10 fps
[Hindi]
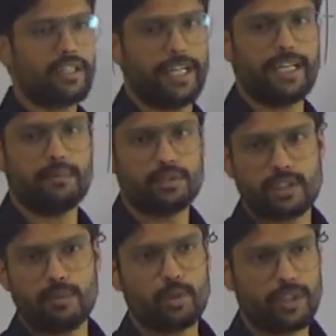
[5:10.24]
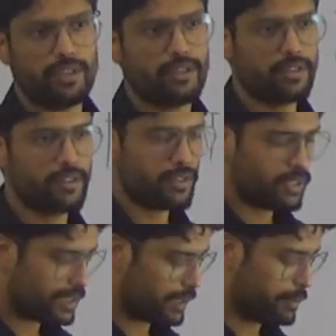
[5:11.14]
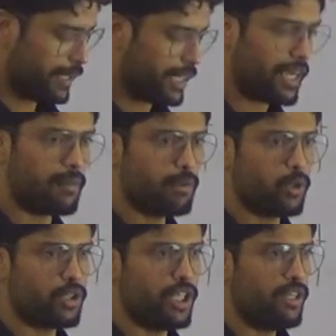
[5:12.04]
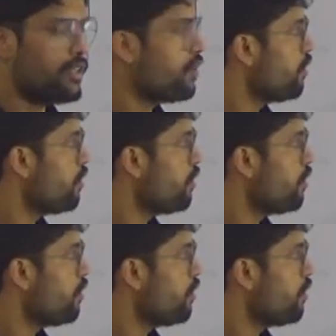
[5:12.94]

के टाइम्स कम हो गई समझ में आया कि कम क्यों होती है